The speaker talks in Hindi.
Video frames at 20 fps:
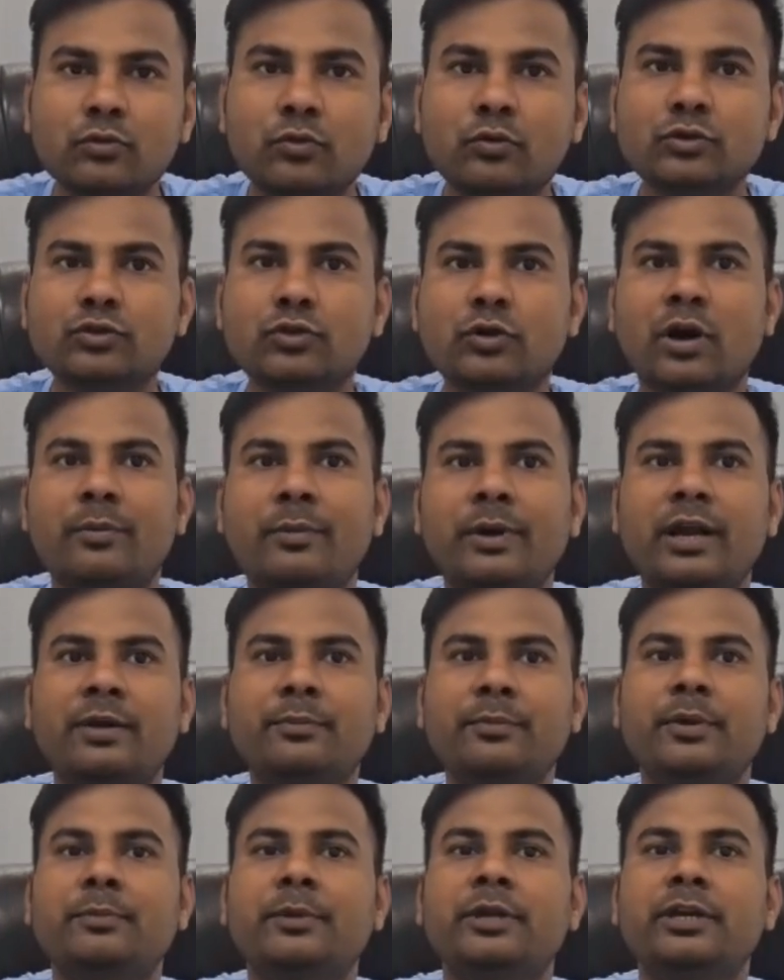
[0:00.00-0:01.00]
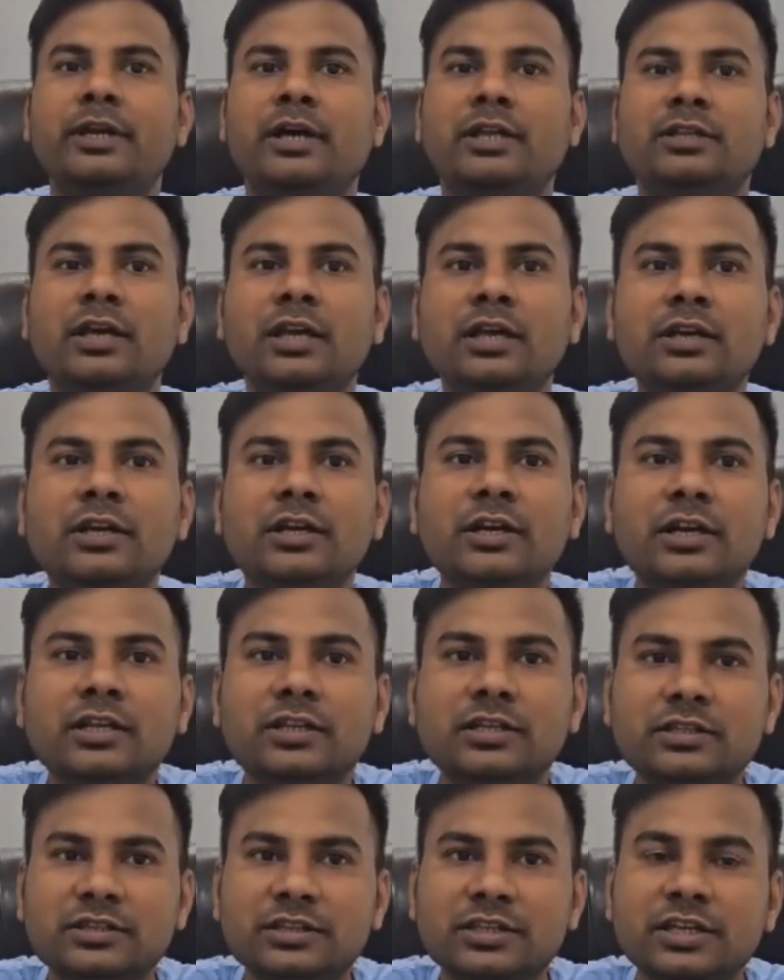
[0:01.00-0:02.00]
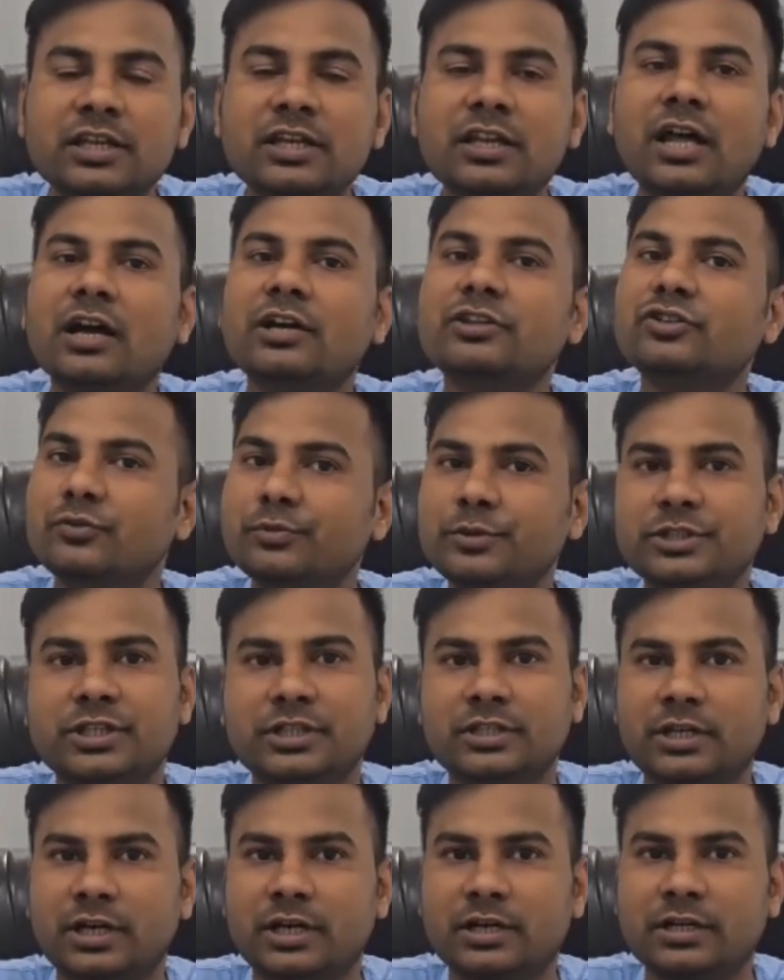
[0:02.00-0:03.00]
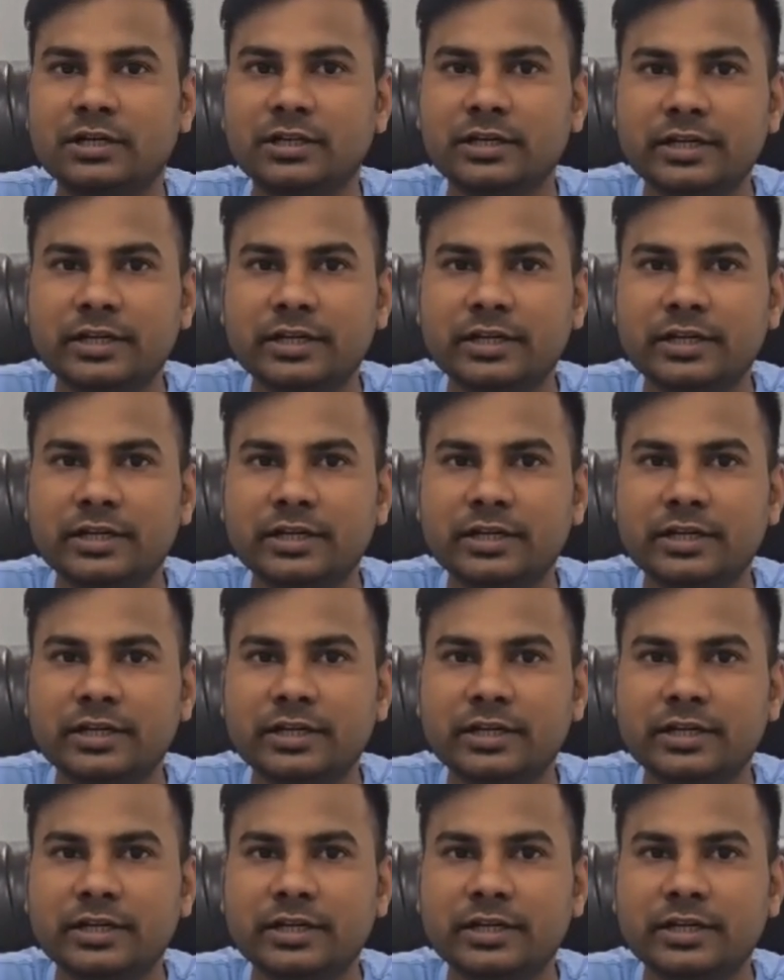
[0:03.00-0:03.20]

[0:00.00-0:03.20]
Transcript: वो जो हमारा पेमेंट आता है तीन लाख चौबीस हज़ार